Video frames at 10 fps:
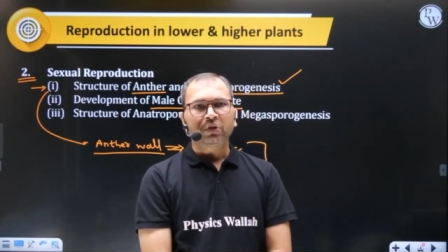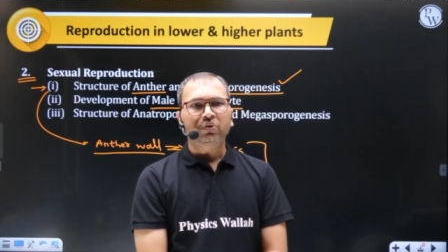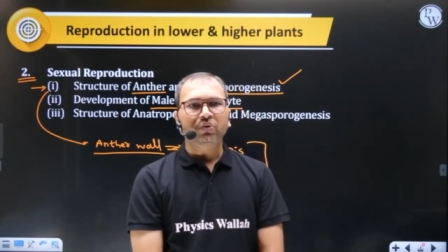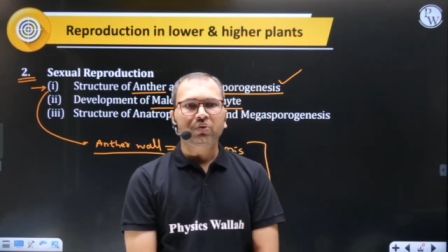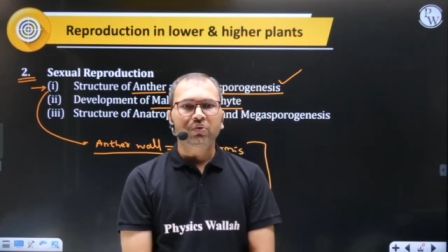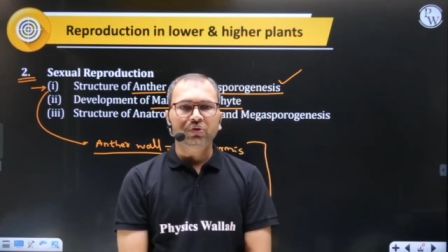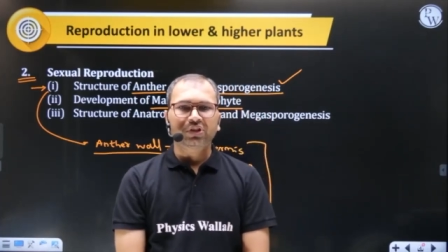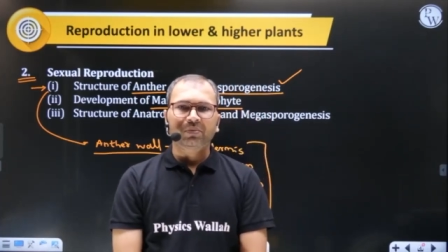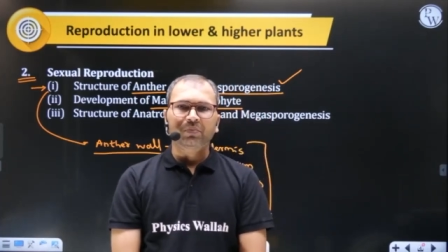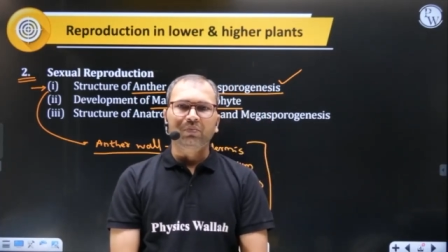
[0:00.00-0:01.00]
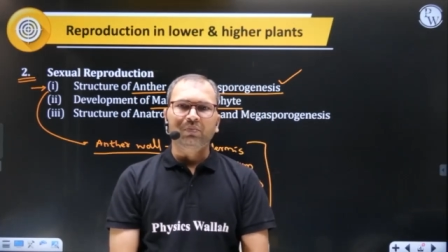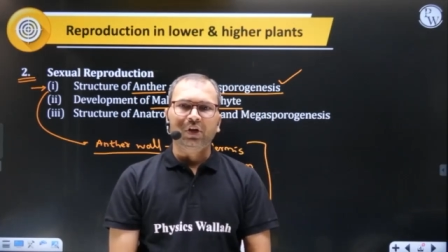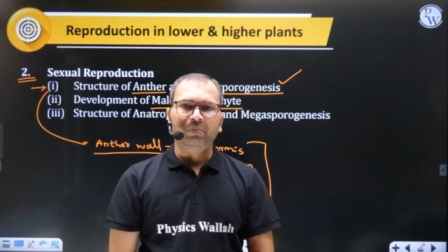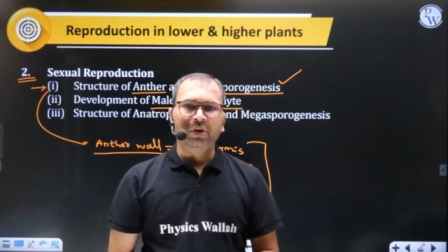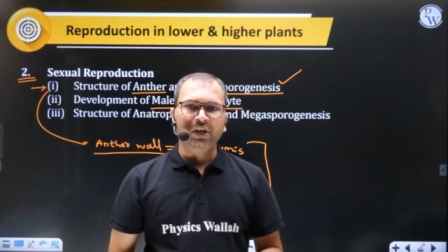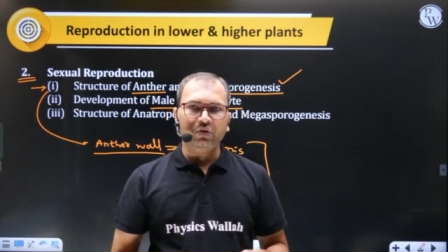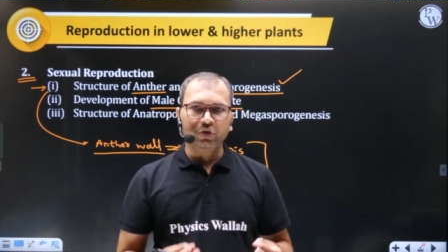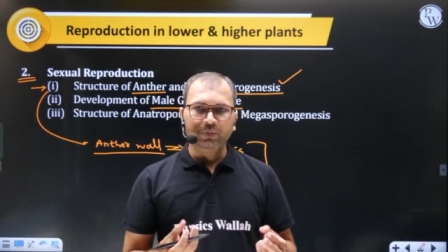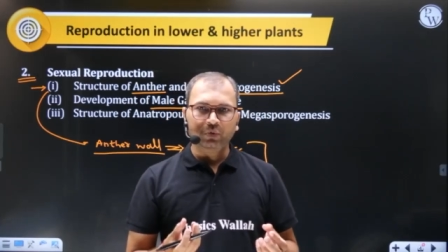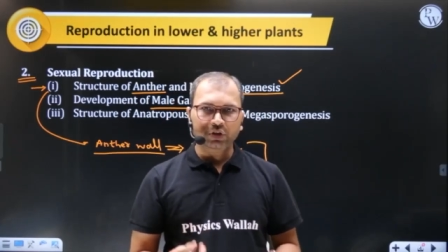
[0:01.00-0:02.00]
तो जब
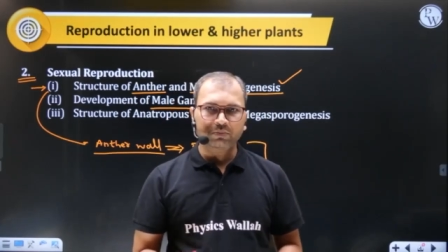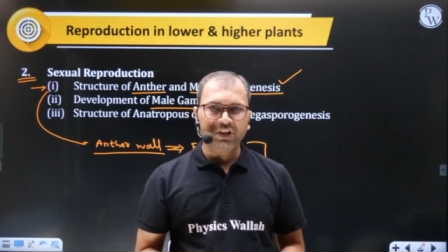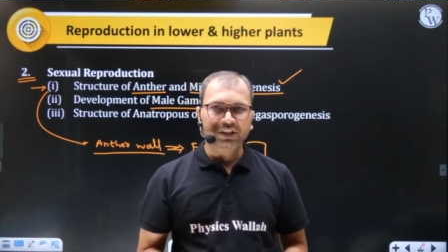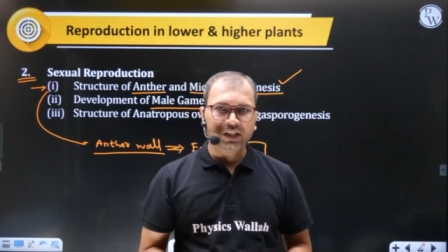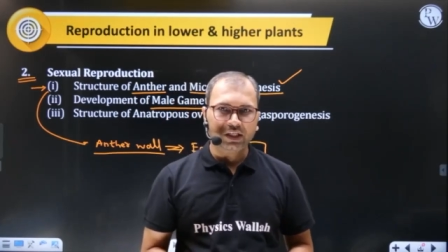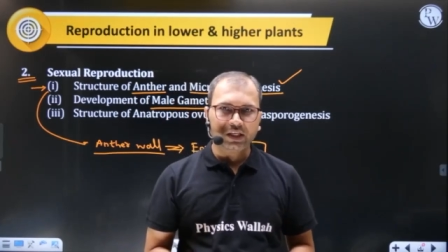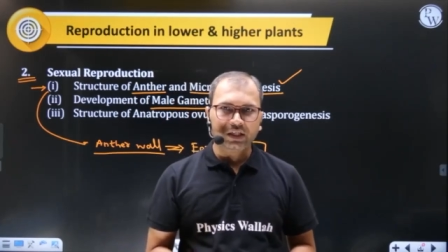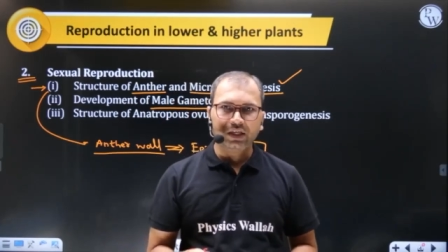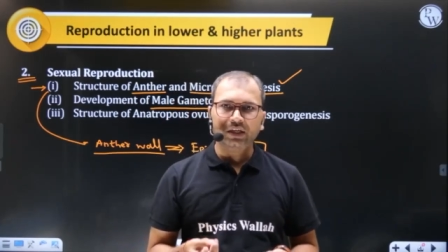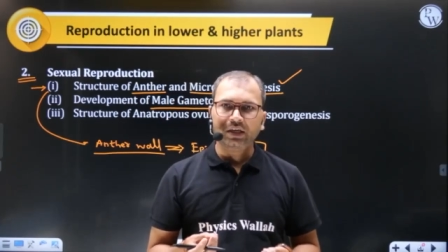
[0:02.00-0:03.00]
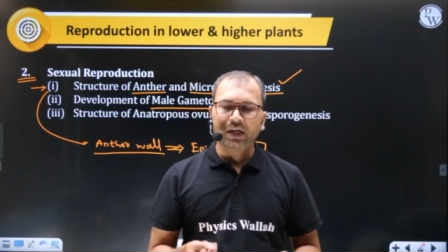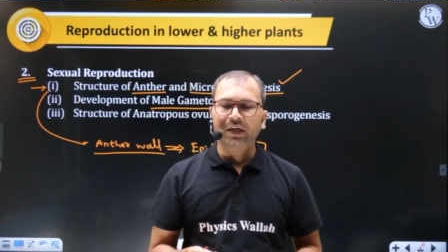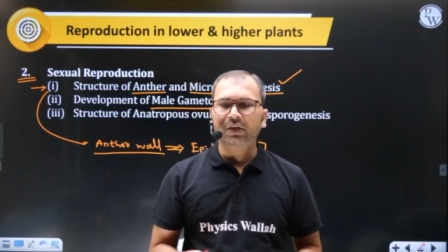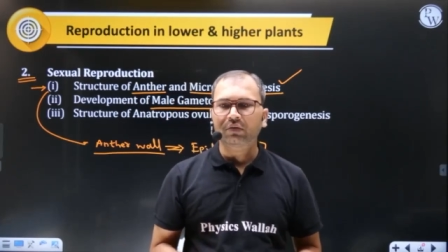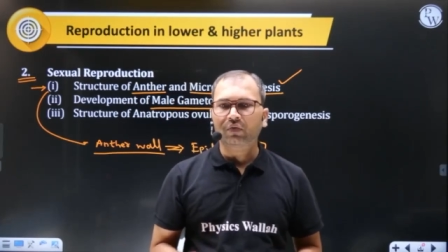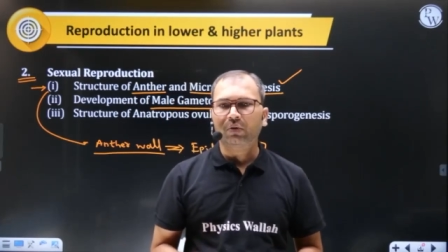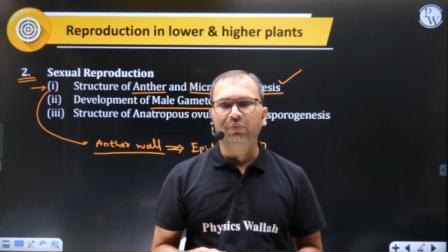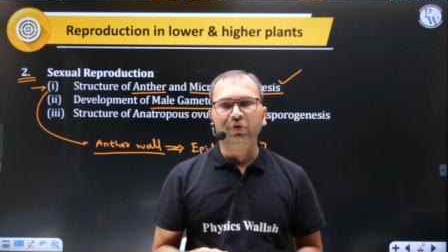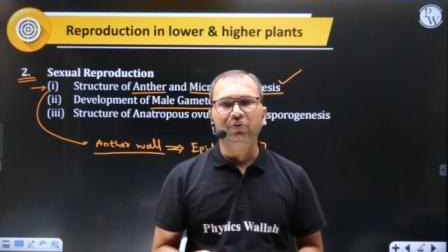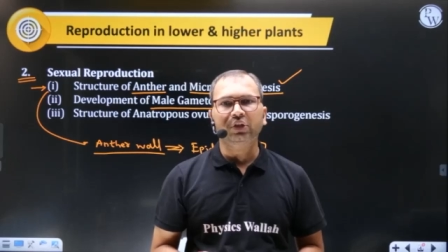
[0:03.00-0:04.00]
माइक्रोस्पोर्स बनते हैं टेट्राहेड्रल फॉर्म
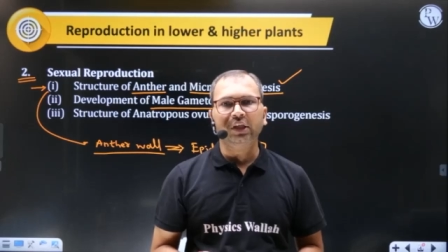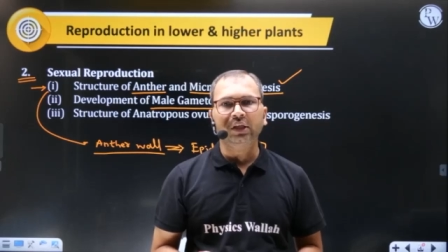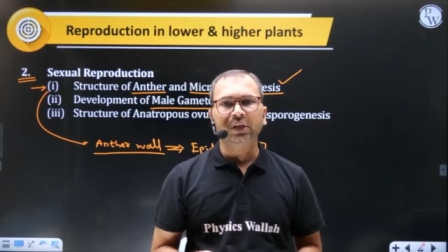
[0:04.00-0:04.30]
में होते हैं